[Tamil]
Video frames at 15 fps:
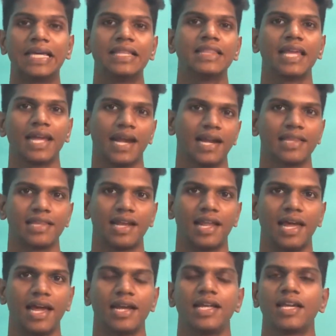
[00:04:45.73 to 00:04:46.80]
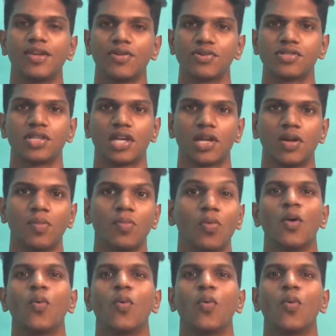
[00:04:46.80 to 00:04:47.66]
இந்த இடத்துல நீங்க யோசிக்கணும்